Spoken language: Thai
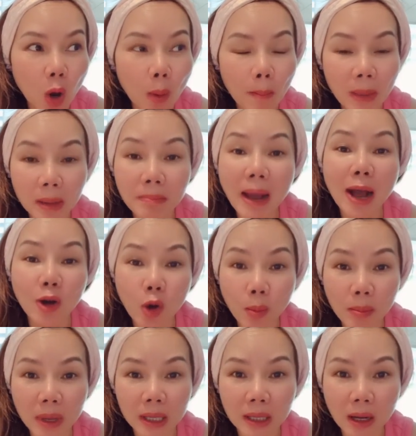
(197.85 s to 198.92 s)
คอมเมนต์บางคอม
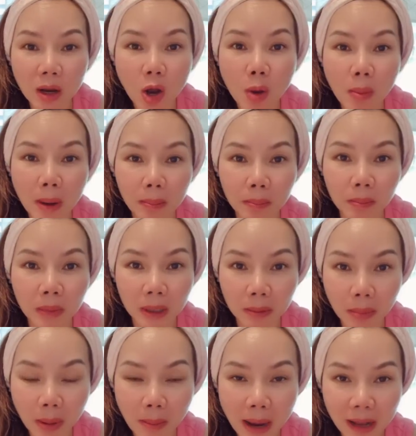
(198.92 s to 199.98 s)
เมนต์นะก็แบบ เหมือน
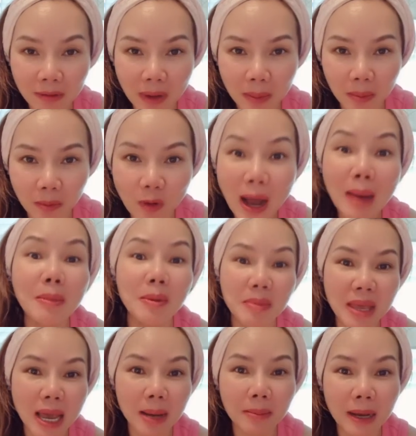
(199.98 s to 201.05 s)
ประมาณแบบว่าเหมือน
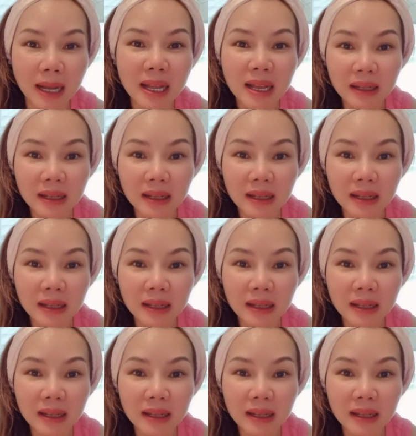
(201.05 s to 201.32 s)
มี้แอปอะ